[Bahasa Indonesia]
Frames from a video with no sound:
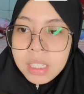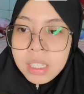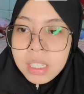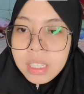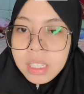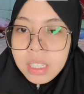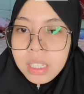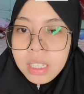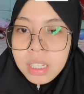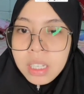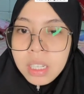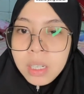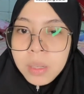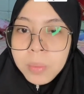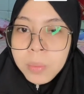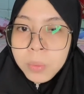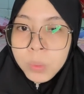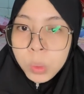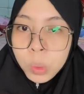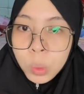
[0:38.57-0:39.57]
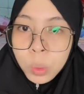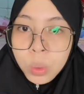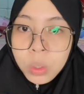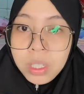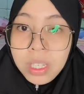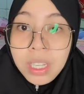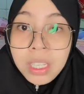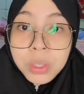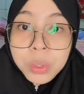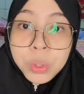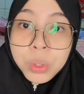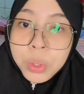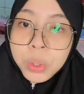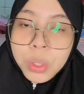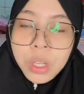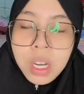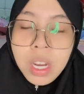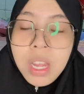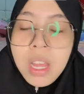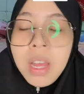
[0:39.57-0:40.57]
uh, eh, untuk di
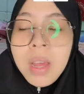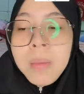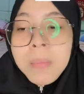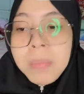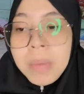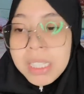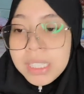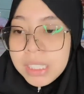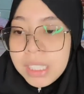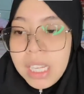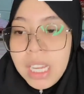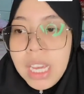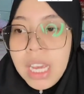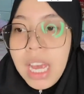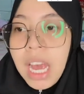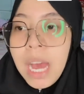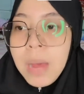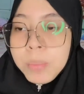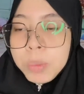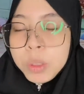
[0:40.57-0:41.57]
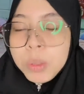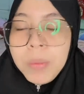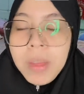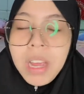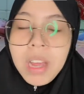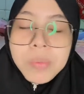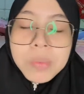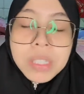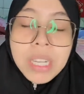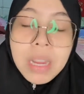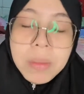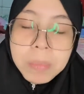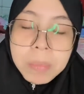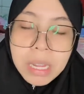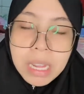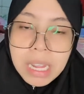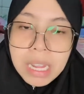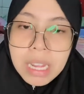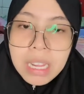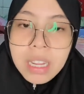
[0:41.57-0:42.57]
juhur pasti hapus makeup.
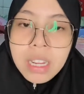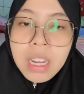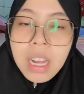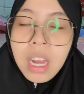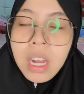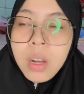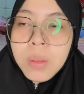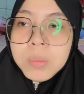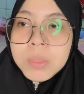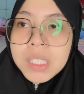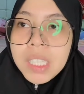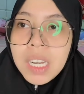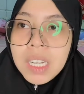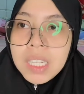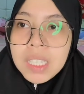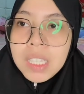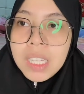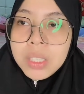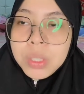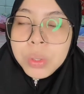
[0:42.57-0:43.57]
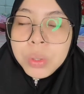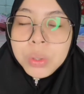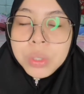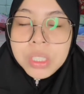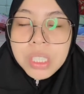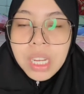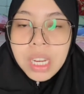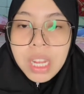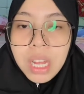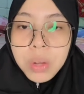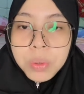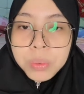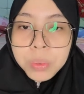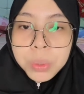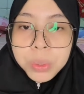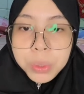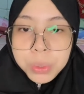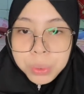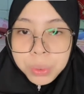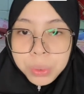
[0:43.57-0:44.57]
Kenapa? Kalau misalnya kita suruh jaga
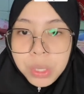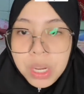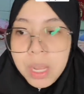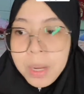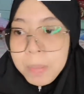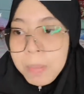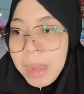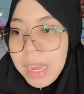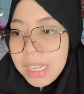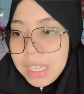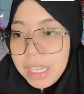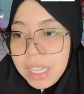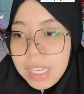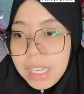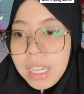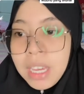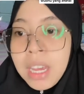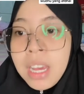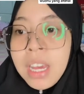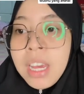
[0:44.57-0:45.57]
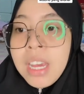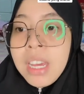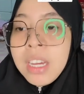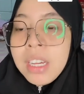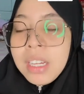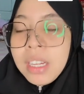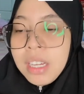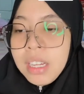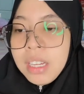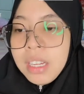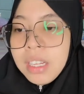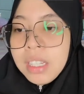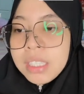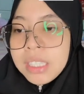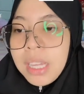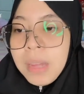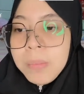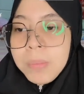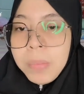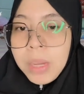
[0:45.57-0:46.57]
wudhu dari pagi Eh,
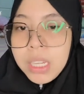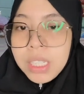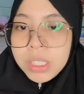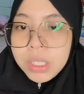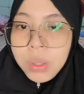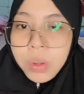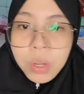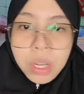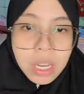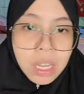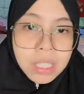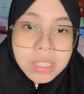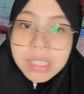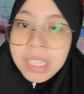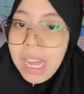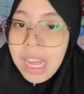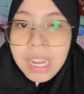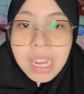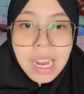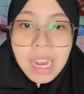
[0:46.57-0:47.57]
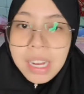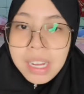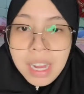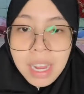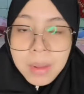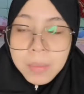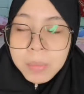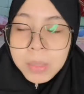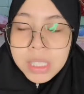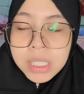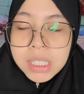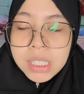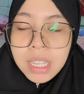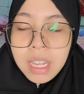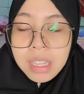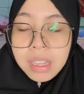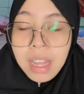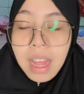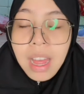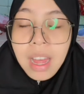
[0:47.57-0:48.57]
sampai sore jarang ada yang
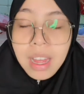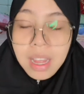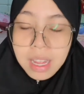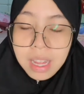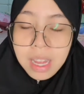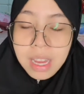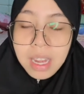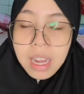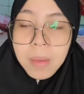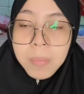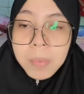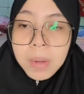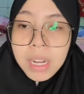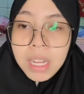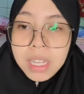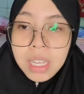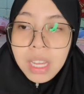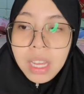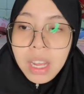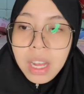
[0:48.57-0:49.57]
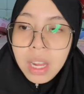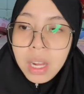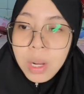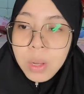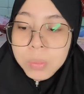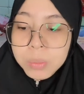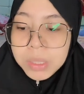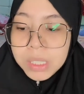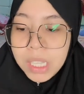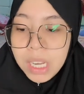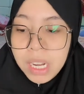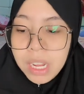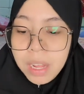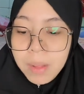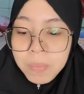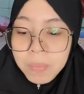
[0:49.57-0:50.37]
bisa tahan apalagi kalau misalnya